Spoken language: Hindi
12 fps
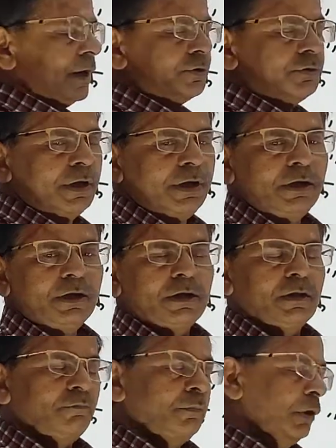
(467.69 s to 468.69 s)
कारण जो
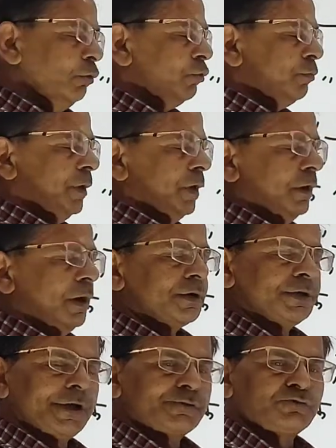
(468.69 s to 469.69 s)
है बेलोर में
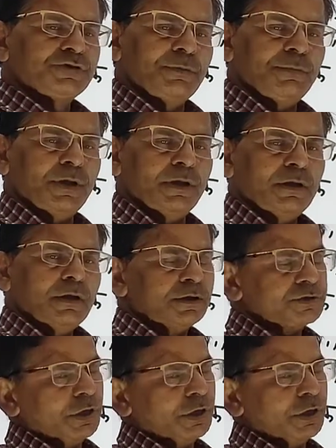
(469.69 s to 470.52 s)
1806 में